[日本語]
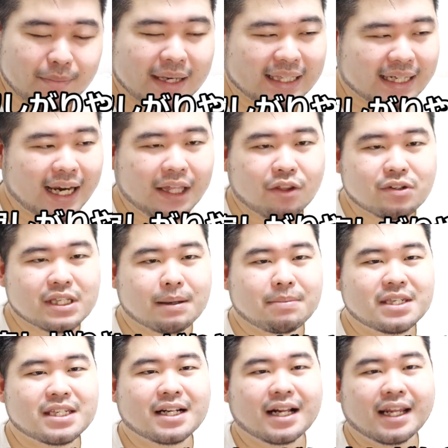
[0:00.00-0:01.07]
まあ、意外と
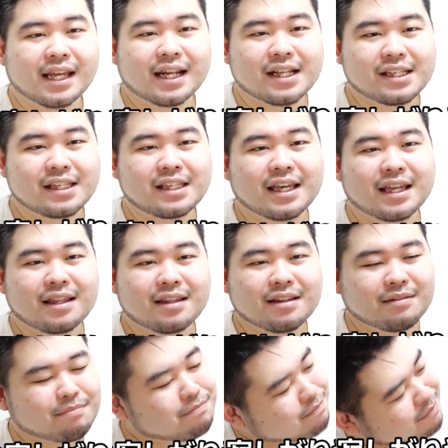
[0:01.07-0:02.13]
寂しがり屋な人
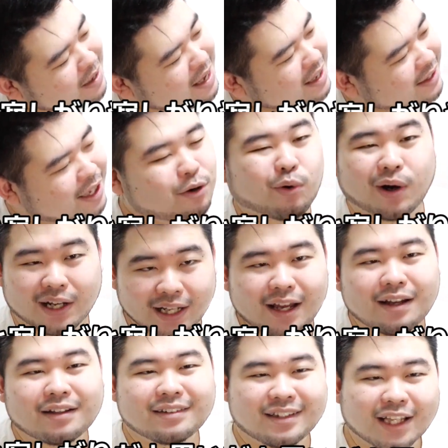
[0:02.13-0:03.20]
間なの
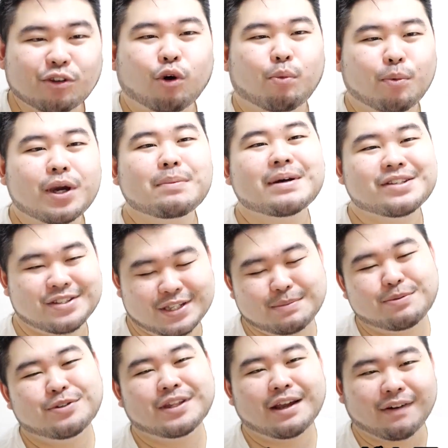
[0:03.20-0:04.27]
かな、だと思います、自
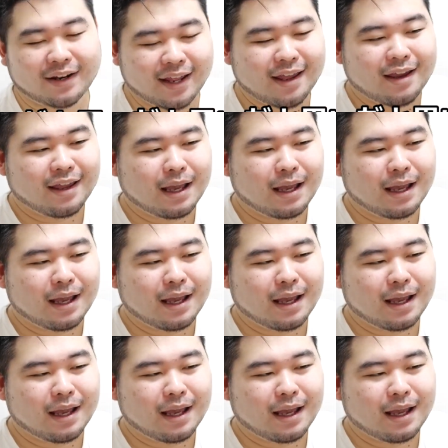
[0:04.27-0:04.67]
分ではね。